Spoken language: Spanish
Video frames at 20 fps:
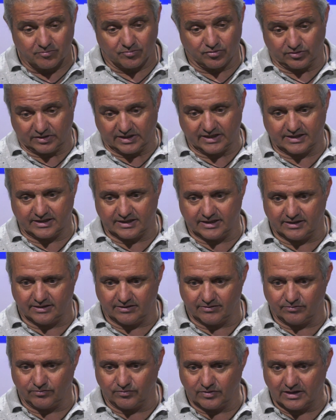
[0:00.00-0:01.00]
porque es
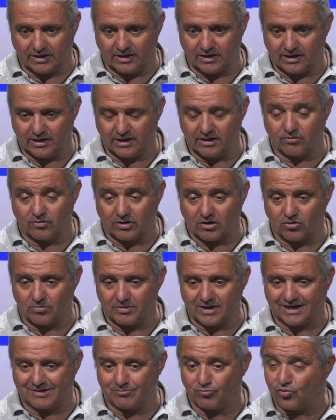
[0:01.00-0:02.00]
que e, era una
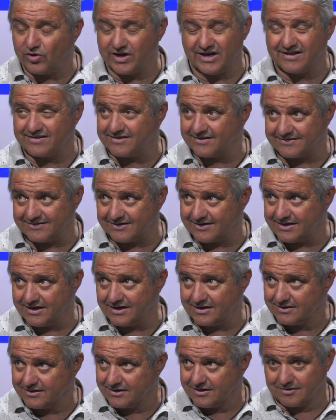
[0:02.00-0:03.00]
obra muy
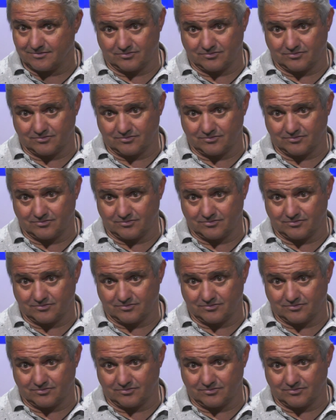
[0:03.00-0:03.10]
necesaria